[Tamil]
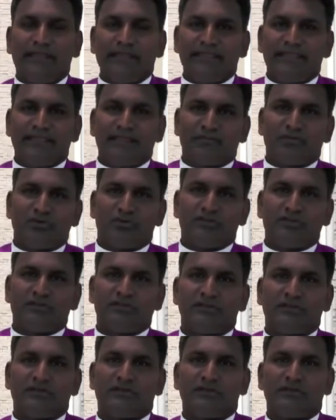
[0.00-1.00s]
நினைக்கிற
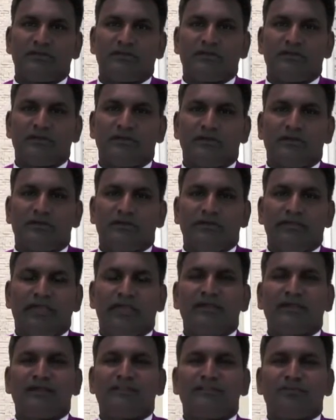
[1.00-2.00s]
பொழுது
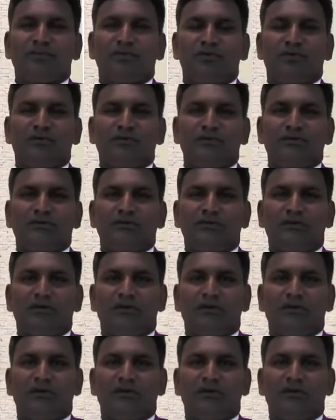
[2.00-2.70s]
இயக்கத்தோடு